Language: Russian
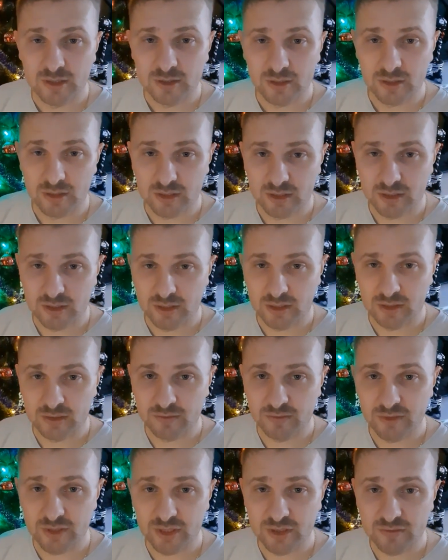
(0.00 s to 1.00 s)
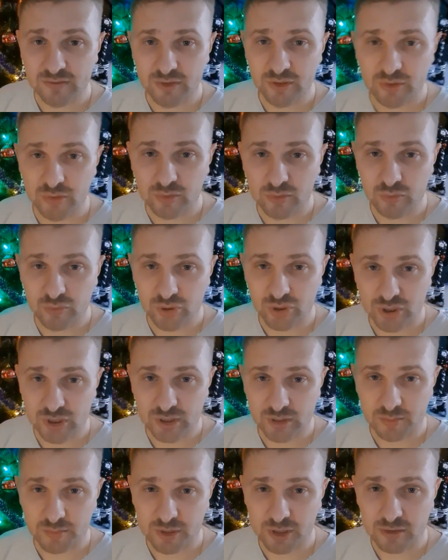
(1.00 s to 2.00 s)
А, выйдет видео
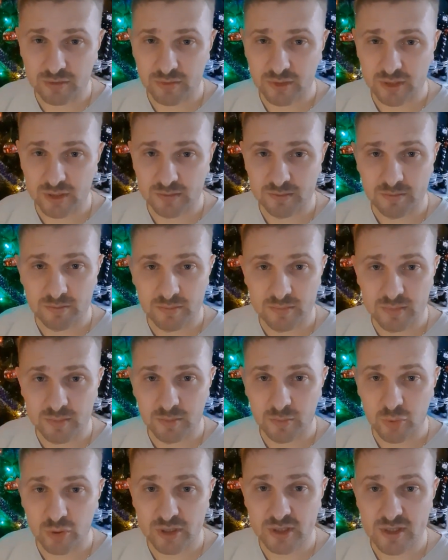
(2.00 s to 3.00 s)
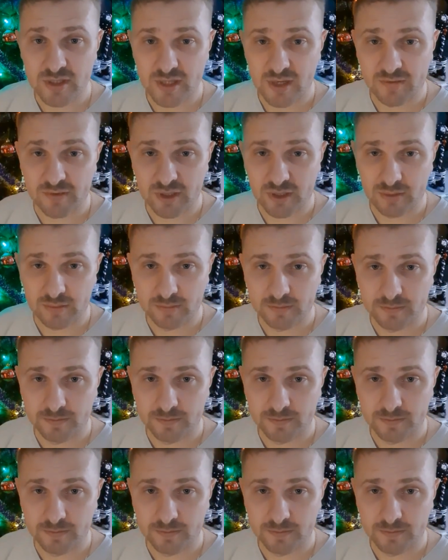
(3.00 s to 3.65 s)
уже первое послезавтра.